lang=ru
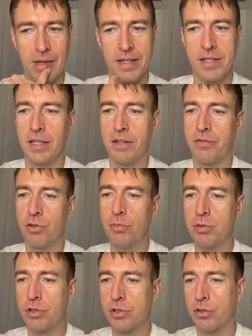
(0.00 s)
дело в
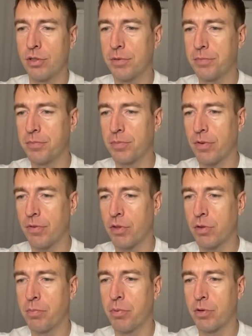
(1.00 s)
том, что
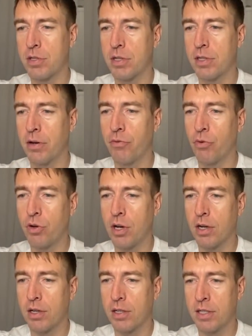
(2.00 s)
вот после того,
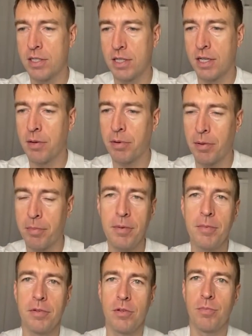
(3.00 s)
как есть такая
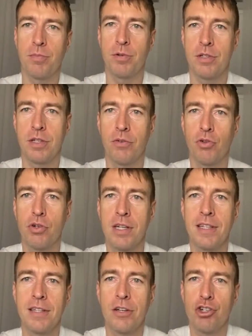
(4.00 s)
проблема, вот после того, как
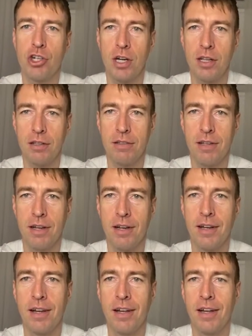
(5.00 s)
не дожал,
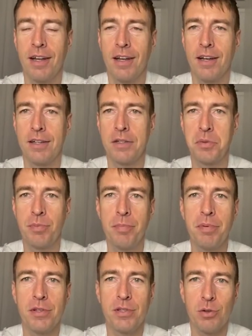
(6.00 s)
да, э, тебе
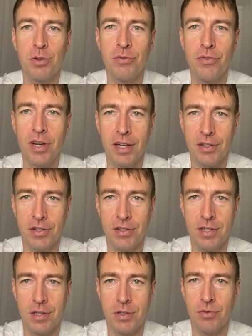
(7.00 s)
перестают доверять,
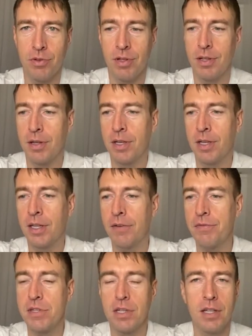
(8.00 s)
естественно. Э, я
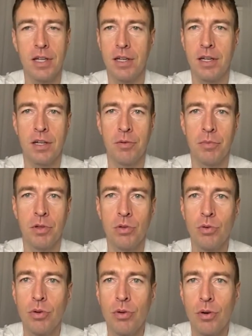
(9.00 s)
всегда
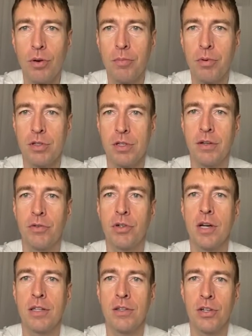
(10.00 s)
рекомендую после того,
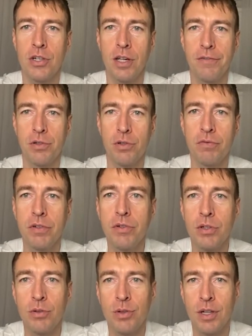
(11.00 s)
как не дожал, все
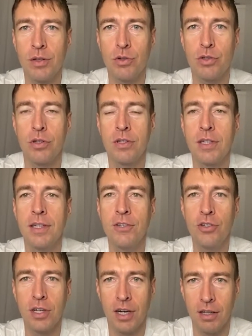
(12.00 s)
вывернуть на то, что ты ей
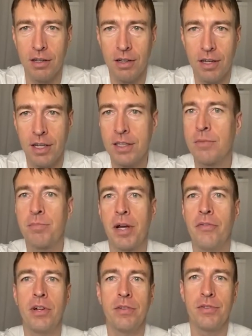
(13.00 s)
не дал. Это
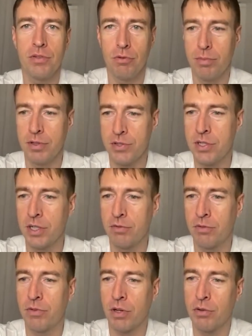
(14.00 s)
правильнее всего было сделать.
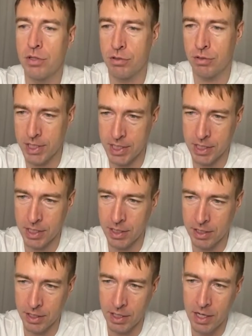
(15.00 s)
В такой ситуации,
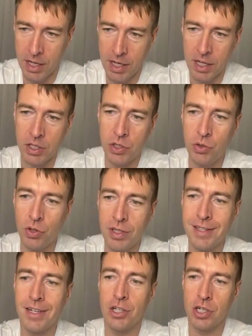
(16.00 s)
когда ты ее
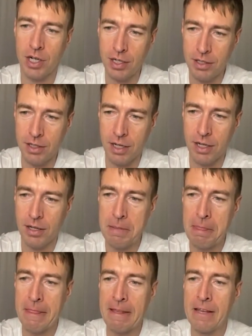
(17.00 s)
не дожал, да,
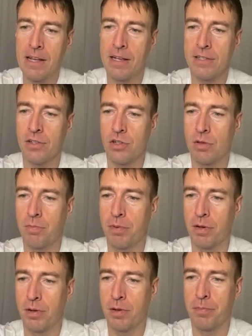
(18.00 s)
значит,
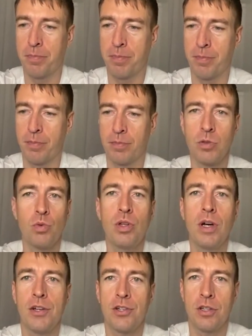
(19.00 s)
э,
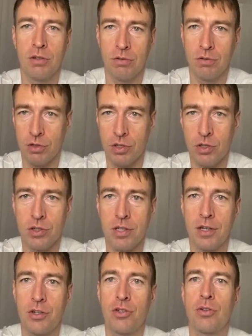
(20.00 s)
неудачно, ну, то есть, что
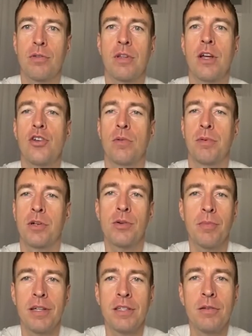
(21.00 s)
значит, что начал
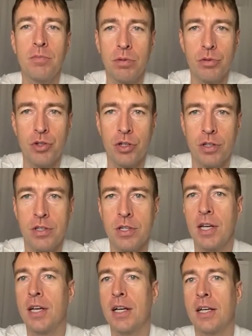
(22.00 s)
прожимать и не получилось.
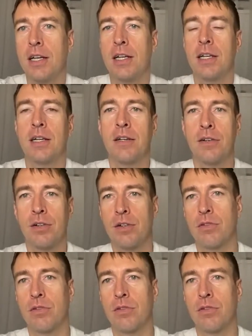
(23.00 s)
Все